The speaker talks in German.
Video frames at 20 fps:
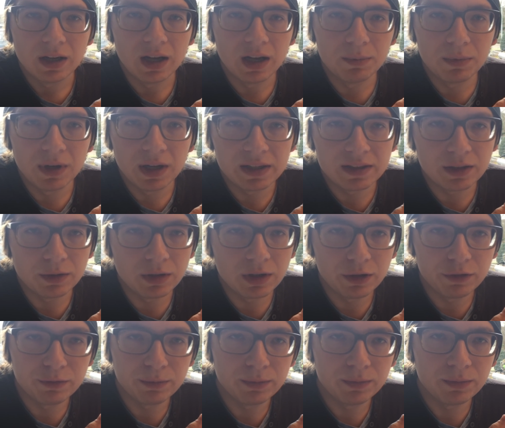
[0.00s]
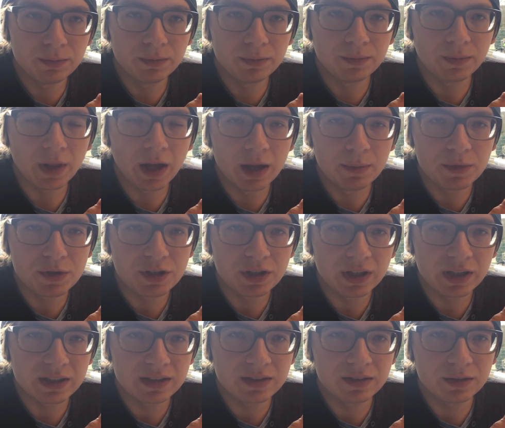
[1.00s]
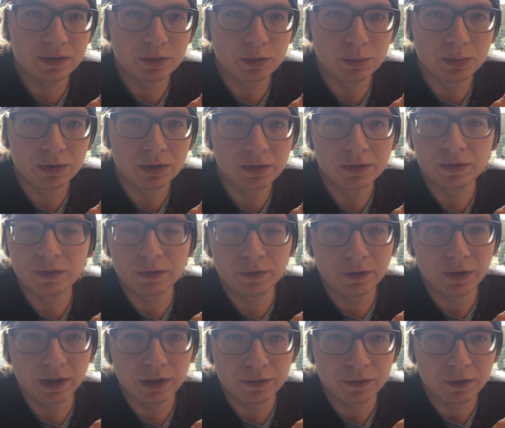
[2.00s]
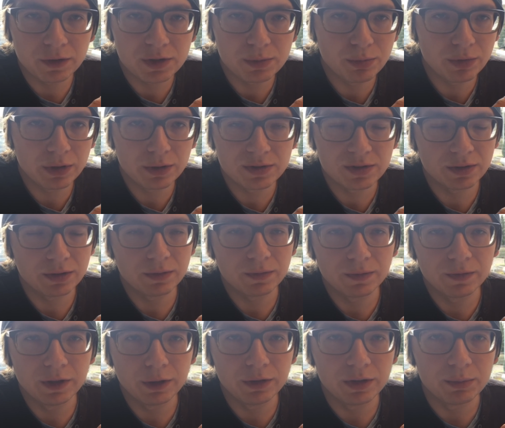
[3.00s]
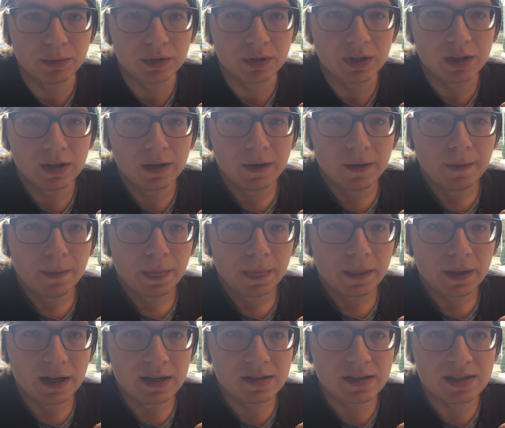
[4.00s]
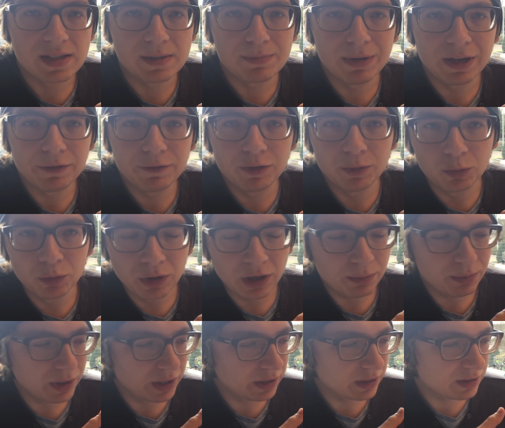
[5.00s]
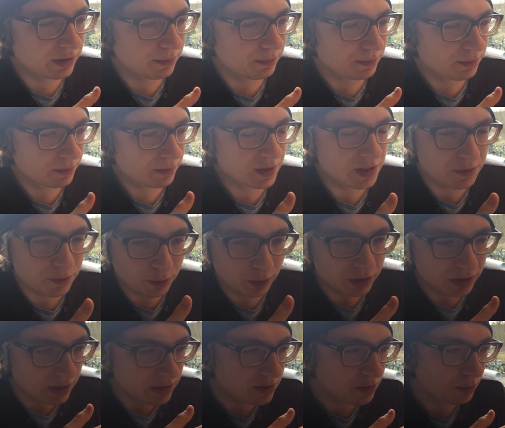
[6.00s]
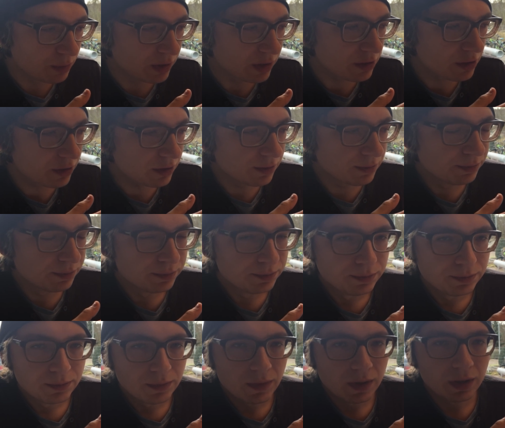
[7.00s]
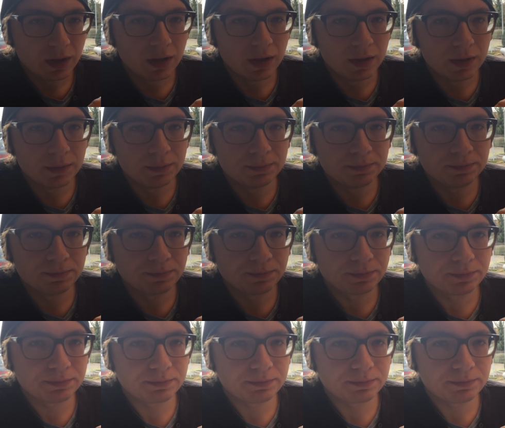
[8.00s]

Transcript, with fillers: aber halt auch auf dem heimischen Rechner über Firefox-Browser, wie auch immer. Also es ist plattformunabhängig, das Frontend zumindest. Ähm,